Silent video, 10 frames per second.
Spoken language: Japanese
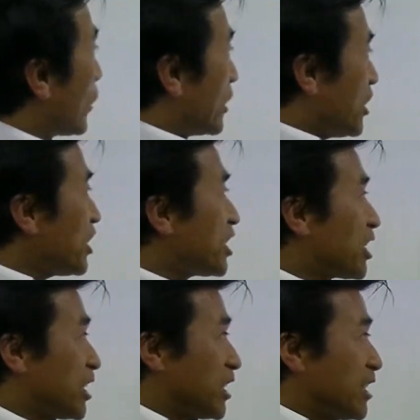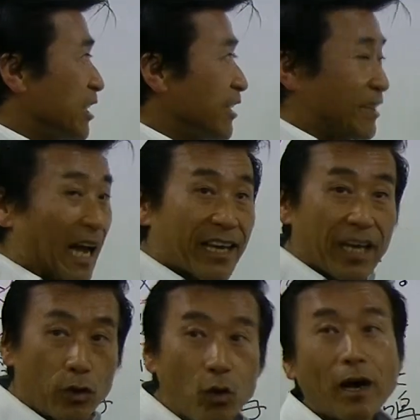度は意識だ
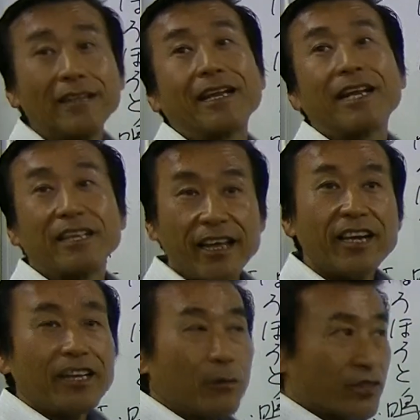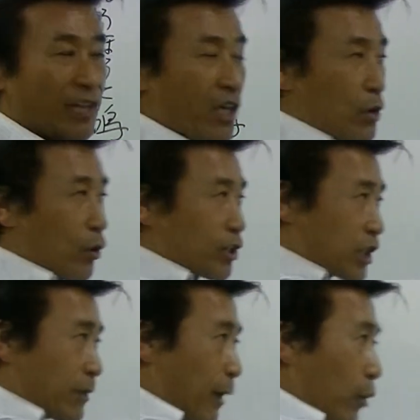けの働きねもう前後
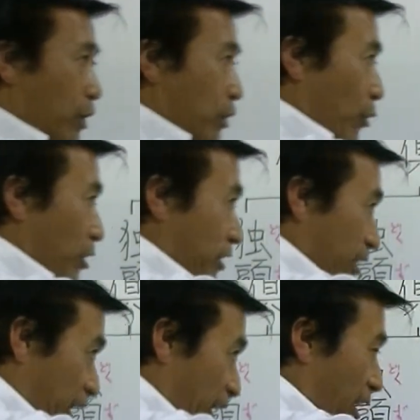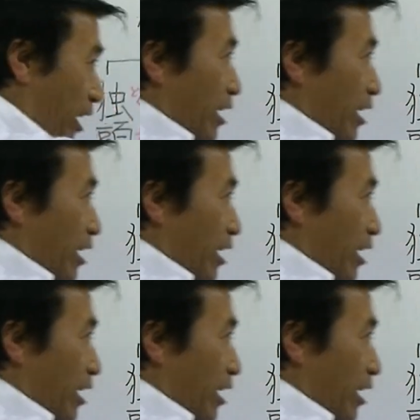式は置いといて